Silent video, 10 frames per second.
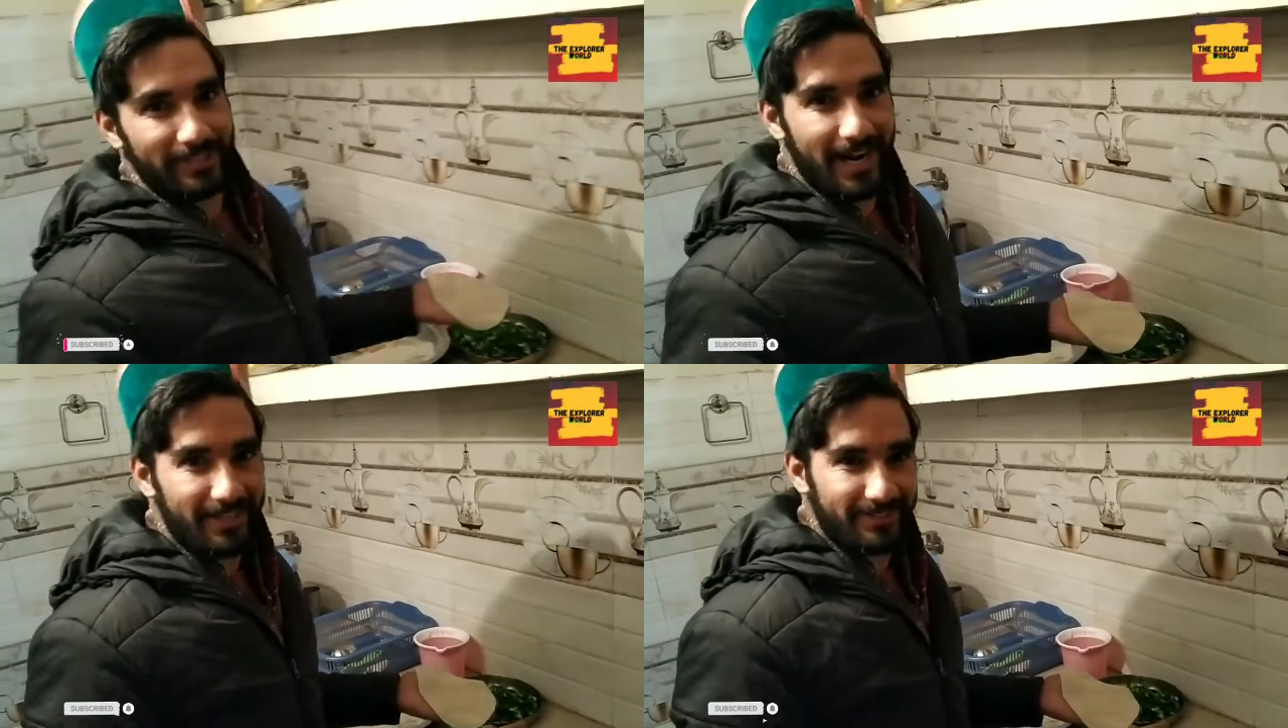
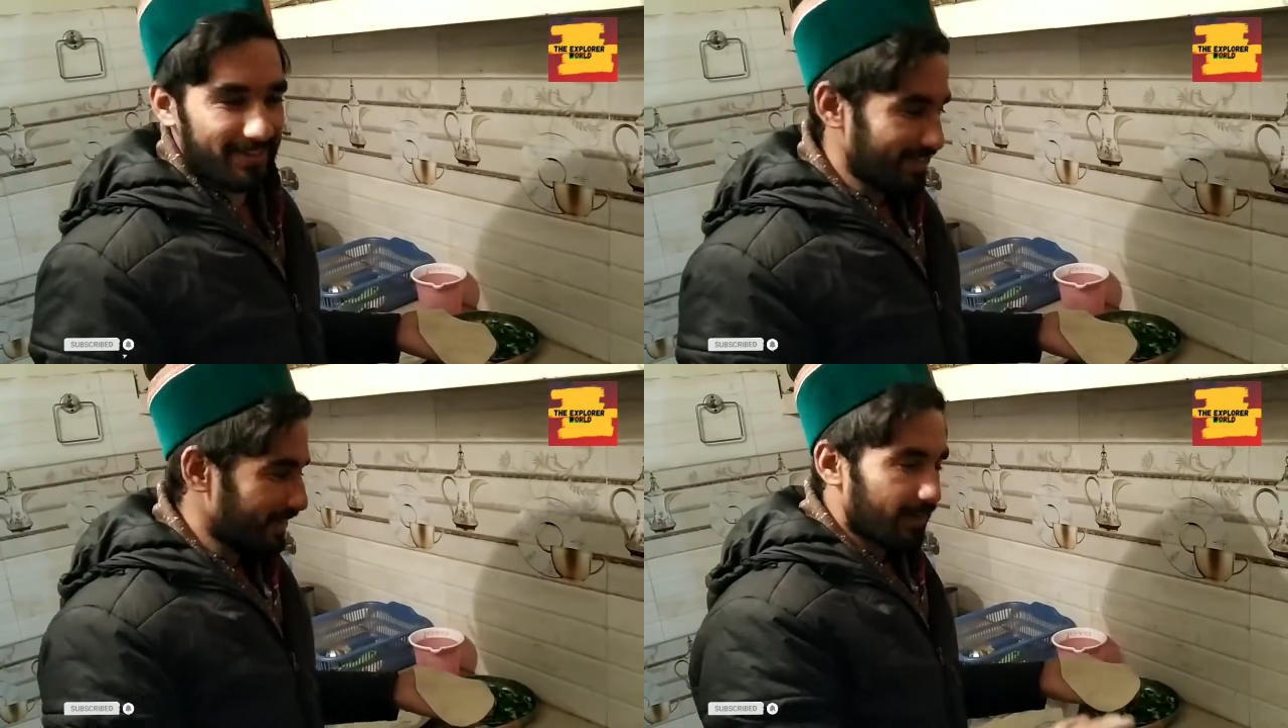थे ठाट
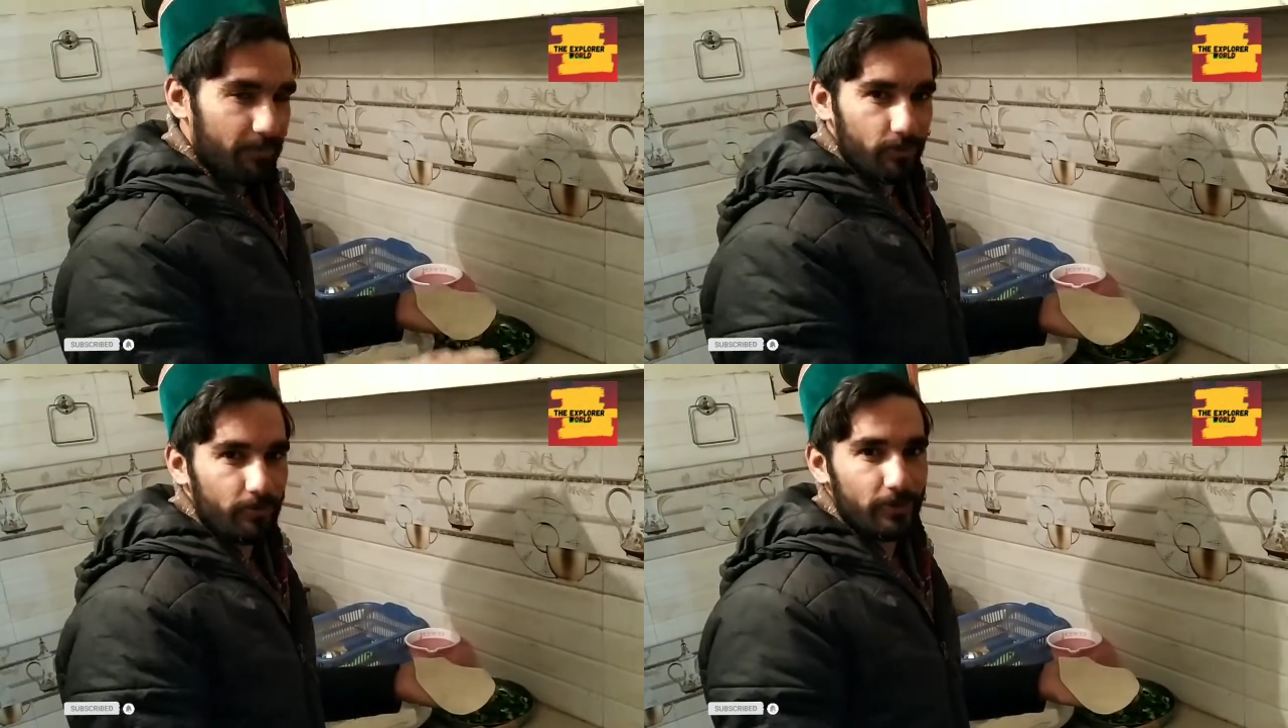पे
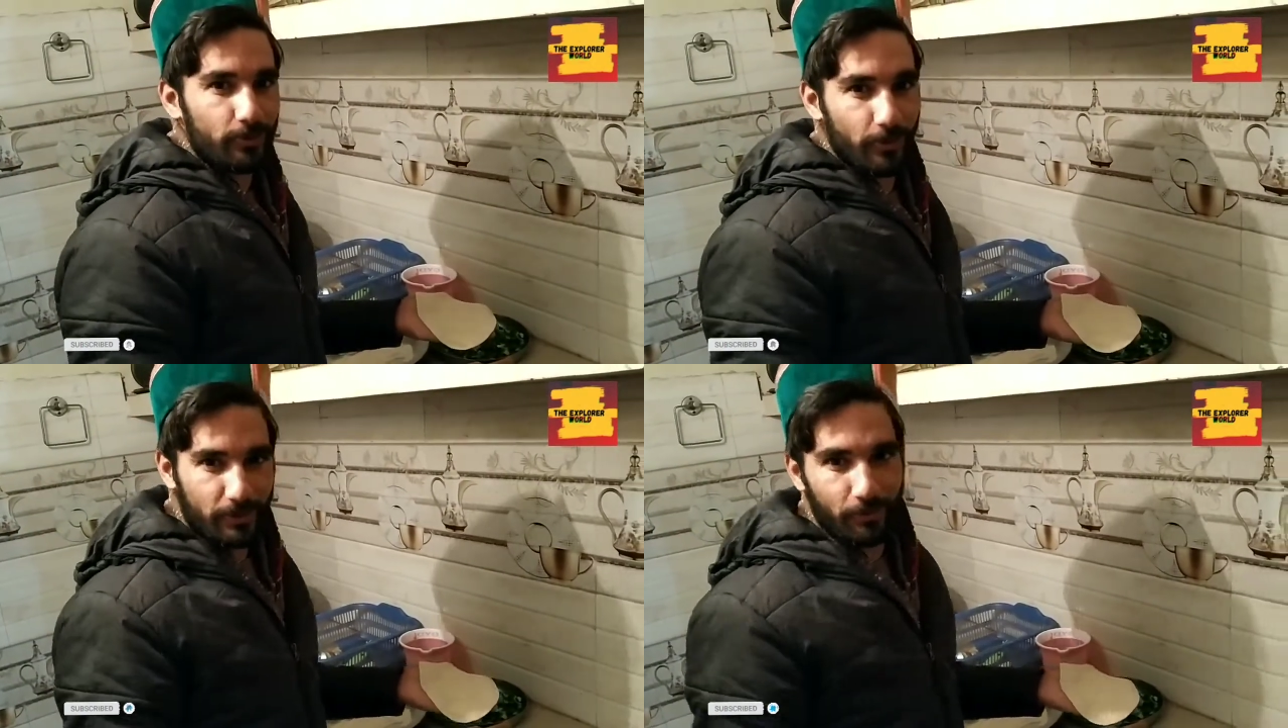अब रूम में तो
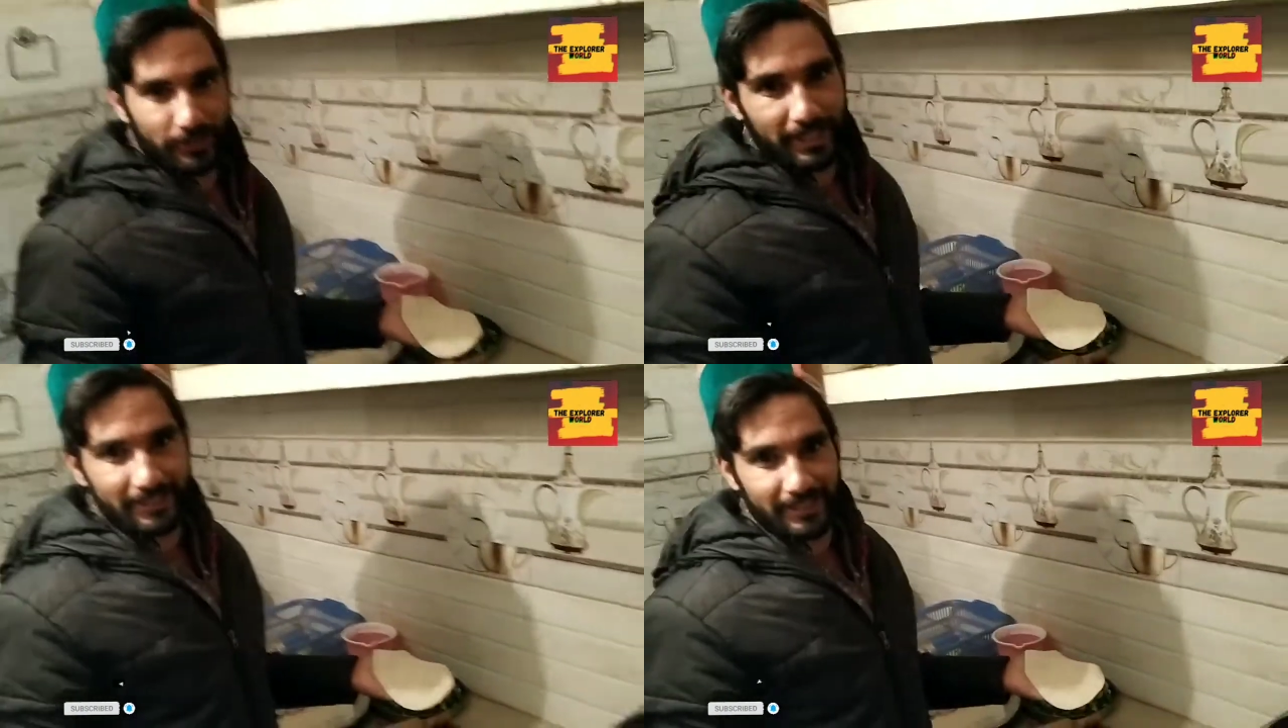कोई
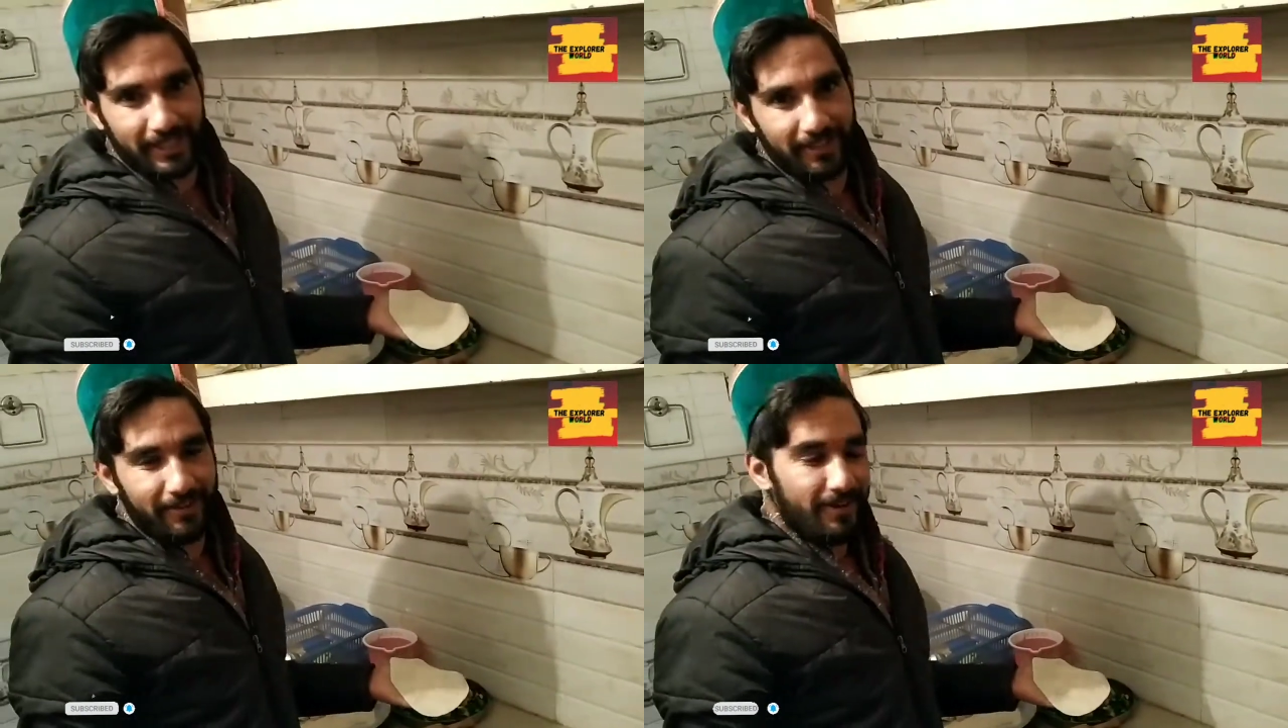होता नहीं है
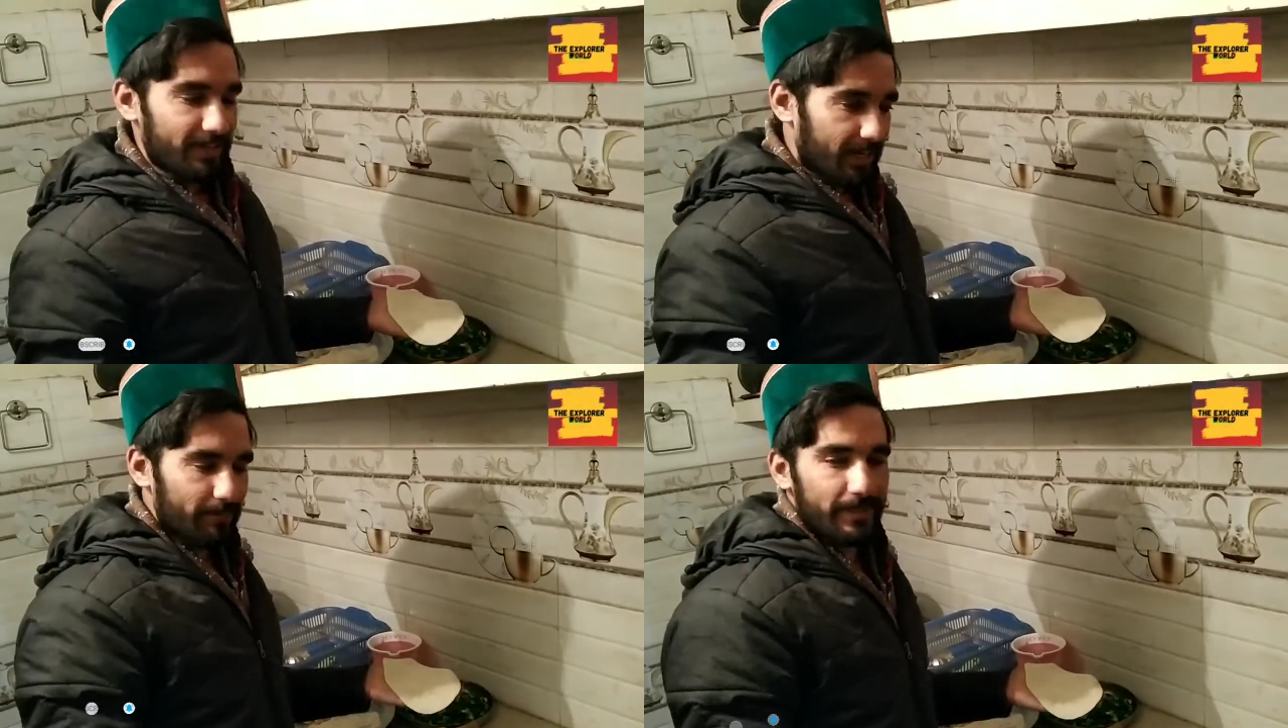देखे
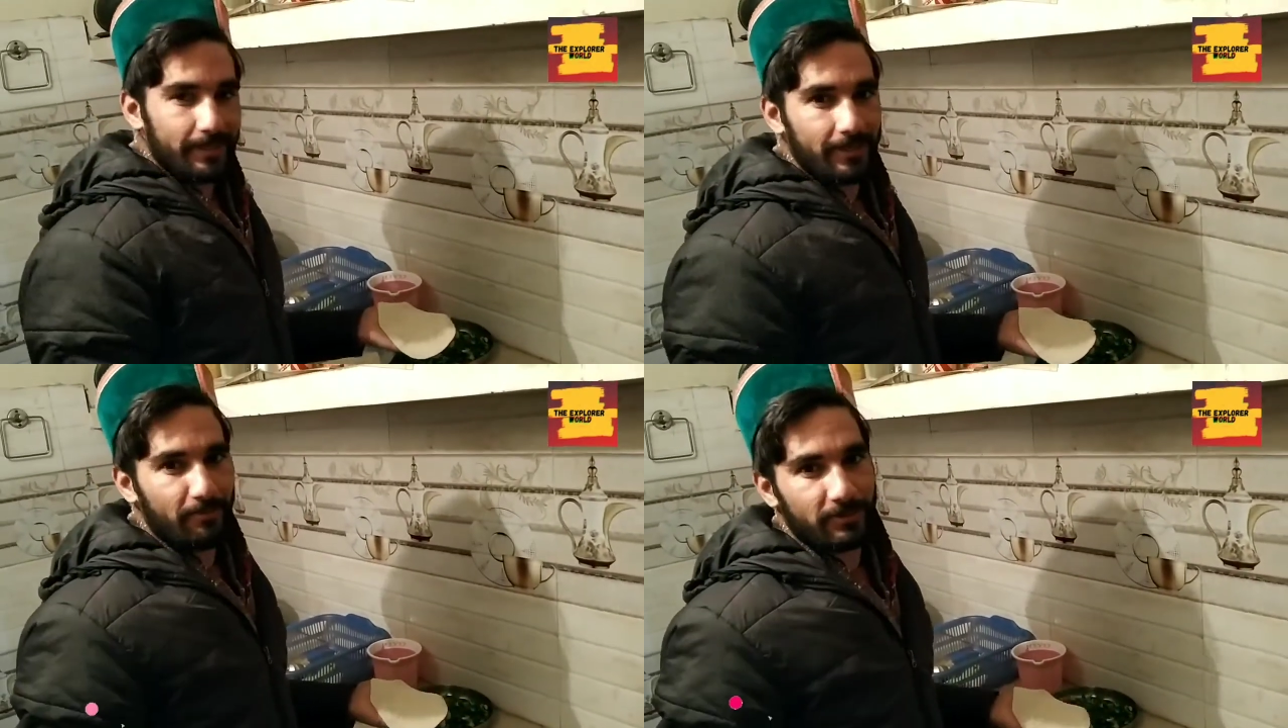हमें ही
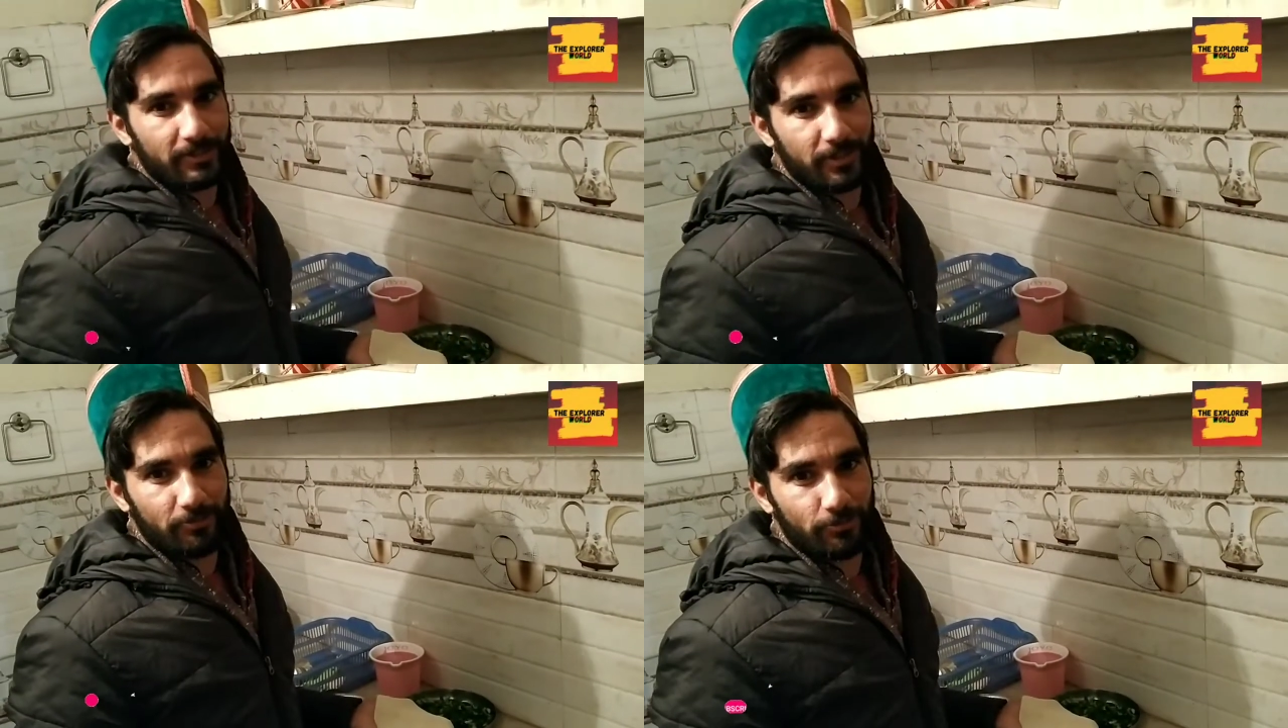करना पड़ता
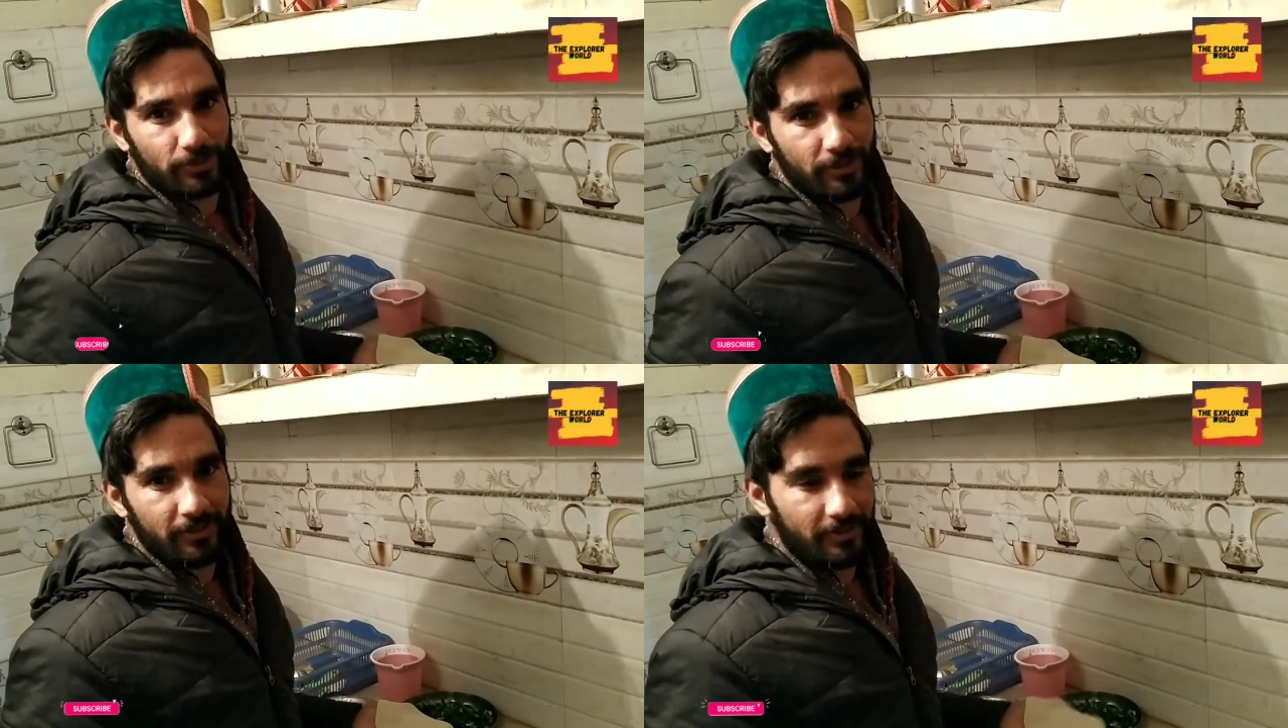है सब कुछ